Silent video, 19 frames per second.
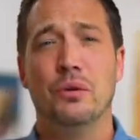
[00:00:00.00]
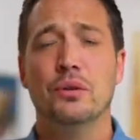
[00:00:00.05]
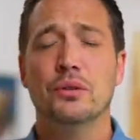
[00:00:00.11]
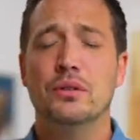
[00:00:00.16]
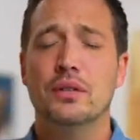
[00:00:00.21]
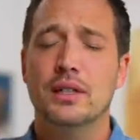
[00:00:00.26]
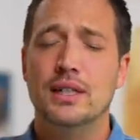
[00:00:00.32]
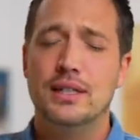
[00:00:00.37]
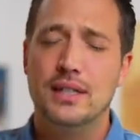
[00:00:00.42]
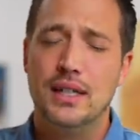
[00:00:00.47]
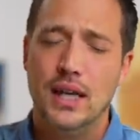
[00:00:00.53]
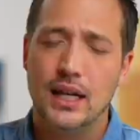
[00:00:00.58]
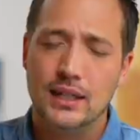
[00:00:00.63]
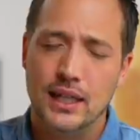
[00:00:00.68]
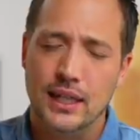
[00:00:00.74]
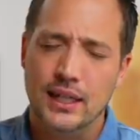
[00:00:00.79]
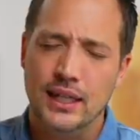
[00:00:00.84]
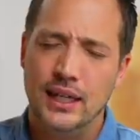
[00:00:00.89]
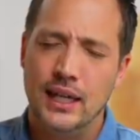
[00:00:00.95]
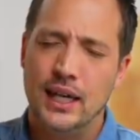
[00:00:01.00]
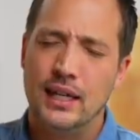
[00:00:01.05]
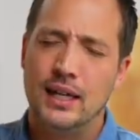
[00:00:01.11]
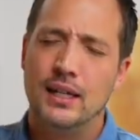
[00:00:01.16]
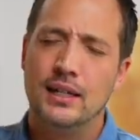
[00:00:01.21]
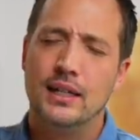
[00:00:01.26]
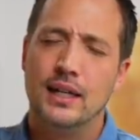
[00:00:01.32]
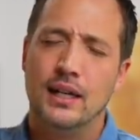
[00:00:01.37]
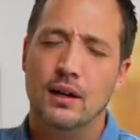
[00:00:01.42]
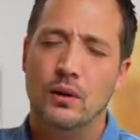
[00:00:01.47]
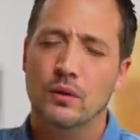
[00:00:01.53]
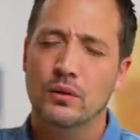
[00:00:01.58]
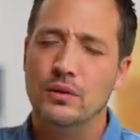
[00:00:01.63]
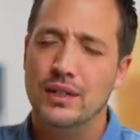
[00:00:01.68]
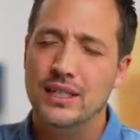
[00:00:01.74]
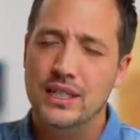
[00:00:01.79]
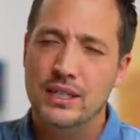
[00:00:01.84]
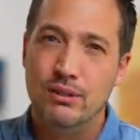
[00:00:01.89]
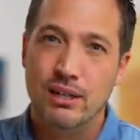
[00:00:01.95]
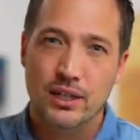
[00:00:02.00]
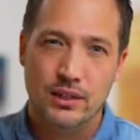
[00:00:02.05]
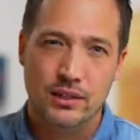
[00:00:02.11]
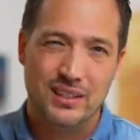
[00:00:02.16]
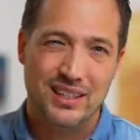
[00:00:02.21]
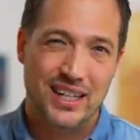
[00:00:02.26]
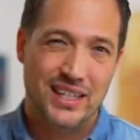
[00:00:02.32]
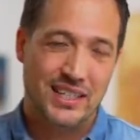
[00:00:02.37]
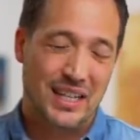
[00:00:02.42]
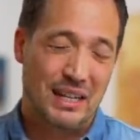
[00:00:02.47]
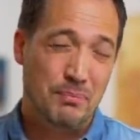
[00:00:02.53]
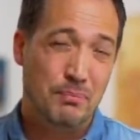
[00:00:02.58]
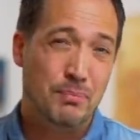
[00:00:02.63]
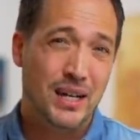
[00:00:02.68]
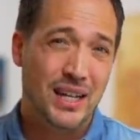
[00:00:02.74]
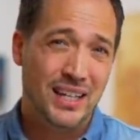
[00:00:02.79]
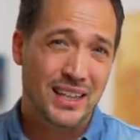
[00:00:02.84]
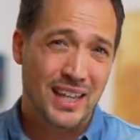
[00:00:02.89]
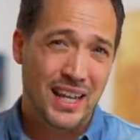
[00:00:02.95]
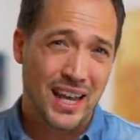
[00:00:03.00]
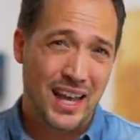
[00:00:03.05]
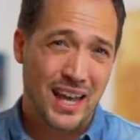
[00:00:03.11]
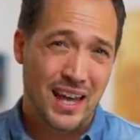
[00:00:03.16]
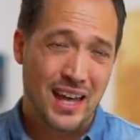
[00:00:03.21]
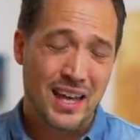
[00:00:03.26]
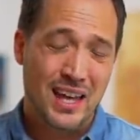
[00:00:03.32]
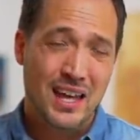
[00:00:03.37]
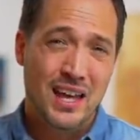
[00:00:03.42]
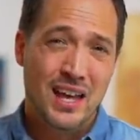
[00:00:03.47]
本当に辛くて人間関係が本当に意地悪な人たちがいっぱいいて、